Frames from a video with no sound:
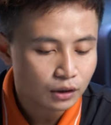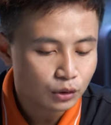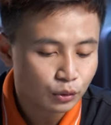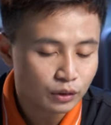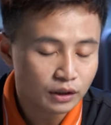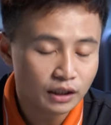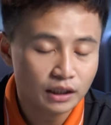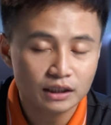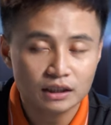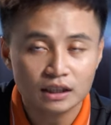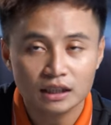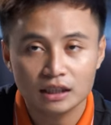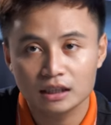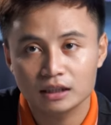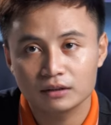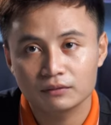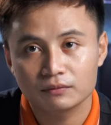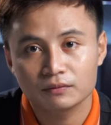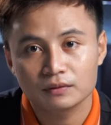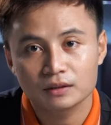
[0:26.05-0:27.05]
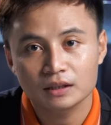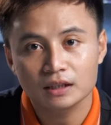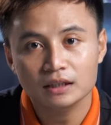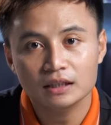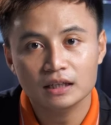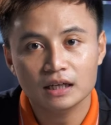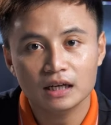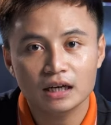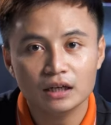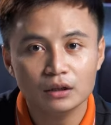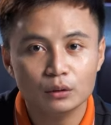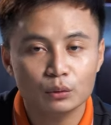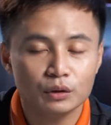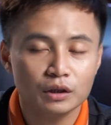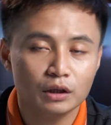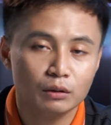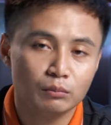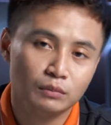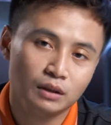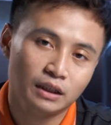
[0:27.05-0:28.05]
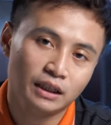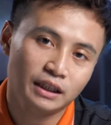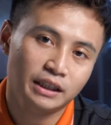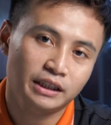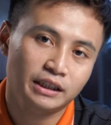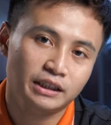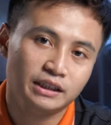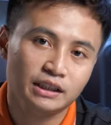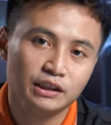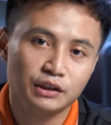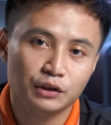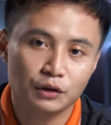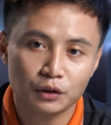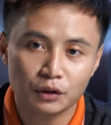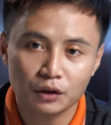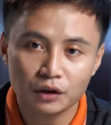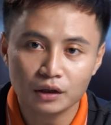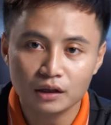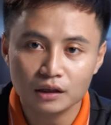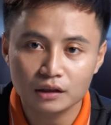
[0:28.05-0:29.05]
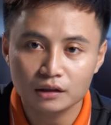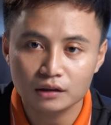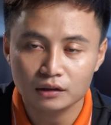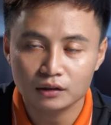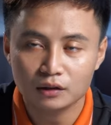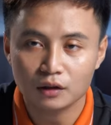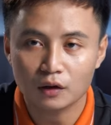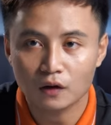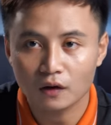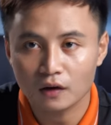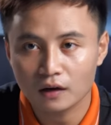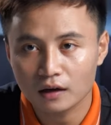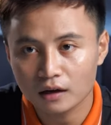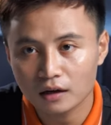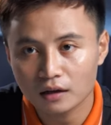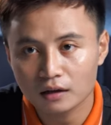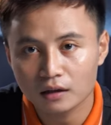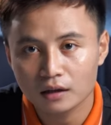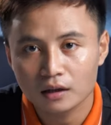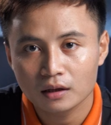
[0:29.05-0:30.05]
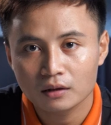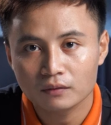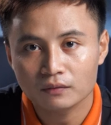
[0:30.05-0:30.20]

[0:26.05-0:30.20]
tuy nhiên thì thiết kế của dòng này sẽ nhỏ hơn gọn hơn